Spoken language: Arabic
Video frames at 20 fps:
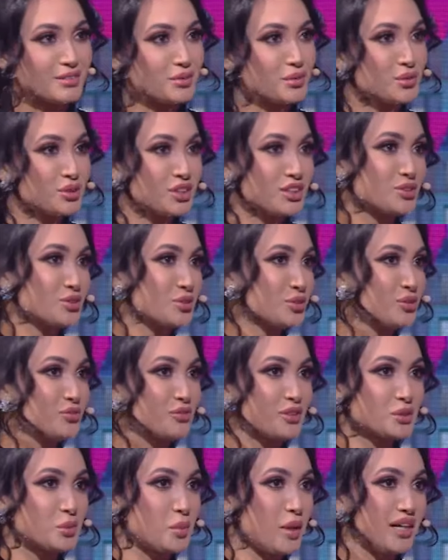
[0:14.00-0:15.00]
وجات
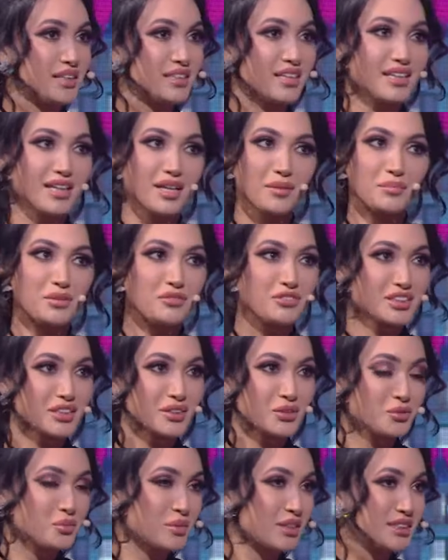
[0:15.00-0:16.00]
الصدفه سبحان الله ربي فاش
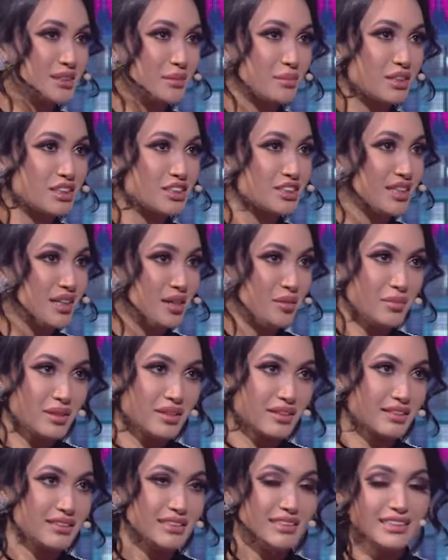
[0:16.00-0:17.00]
كيكون كتب لك شي
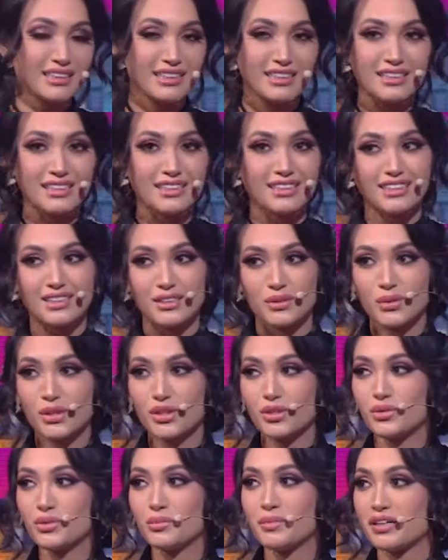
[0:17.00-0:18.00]
امر آه،
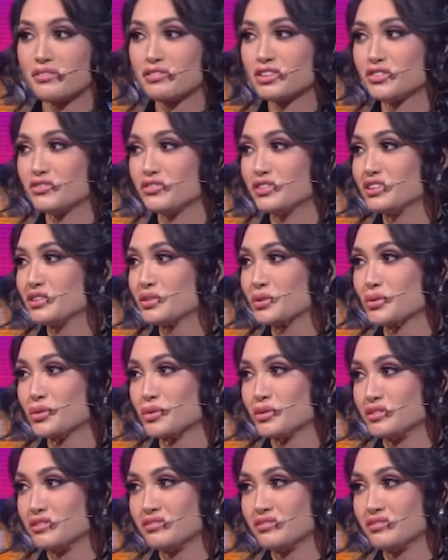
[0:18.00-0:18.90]
ولو ما عرفتش فين تكون